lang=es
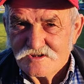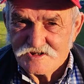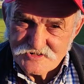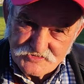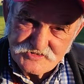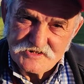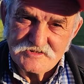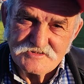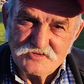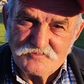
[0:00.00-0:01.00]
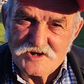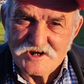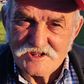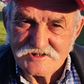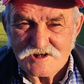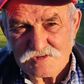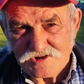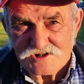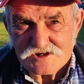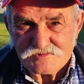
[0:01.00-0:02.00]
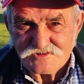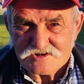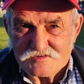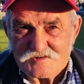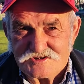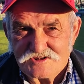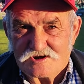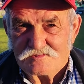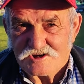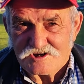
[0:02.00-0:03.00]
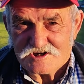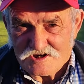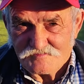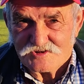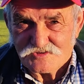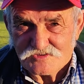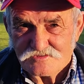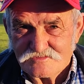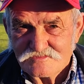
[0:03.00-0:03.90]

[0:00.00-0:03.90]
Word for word: Y eso sí, que si no pasa nada, ya lo dice la televisión, que a partir del viernes cambia todo.